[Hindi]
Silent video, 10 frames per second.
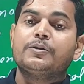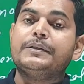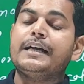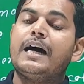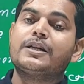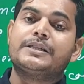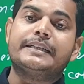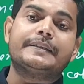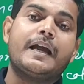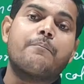तो यहाँ
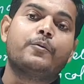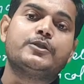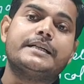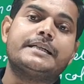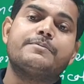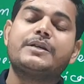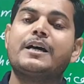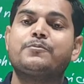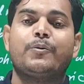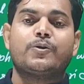जितना पॉजिटिव
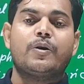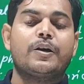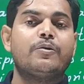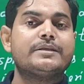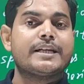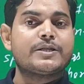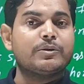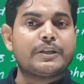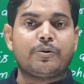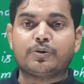चार्ज प्रोटोन की वजह से
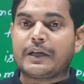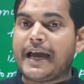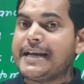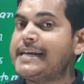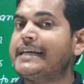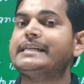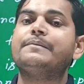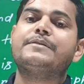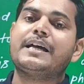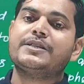होते उतना ही
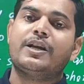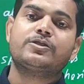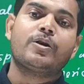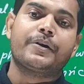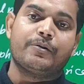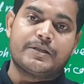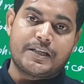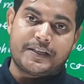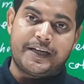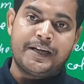निगेटिव चार्ज इलेक्ट्रॉन की वजह
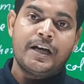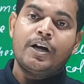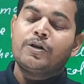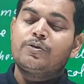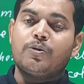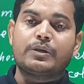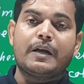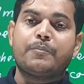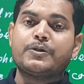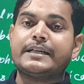से
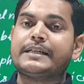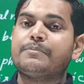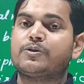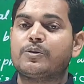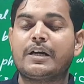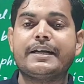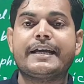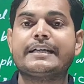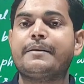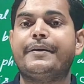टोटल पॉजिटिव टोटल
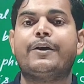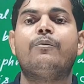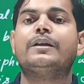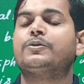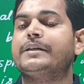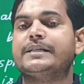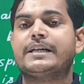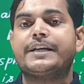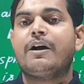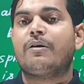निगेटिव इक्वल तो
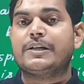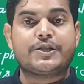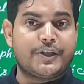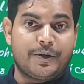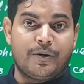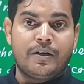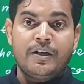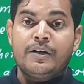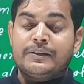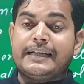रिजल्ट क्या होगा जीरो
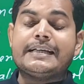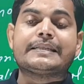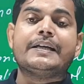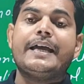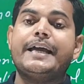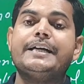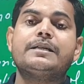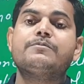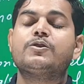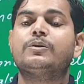तो इसलिए
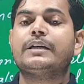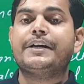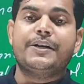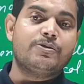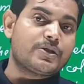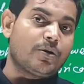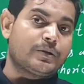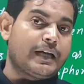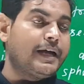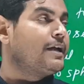एटम जो होता है न्यूट्रल
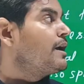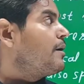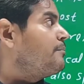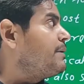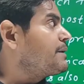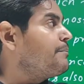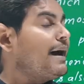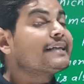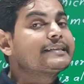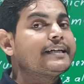होता है बट
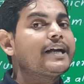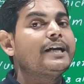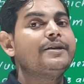बात करें अगर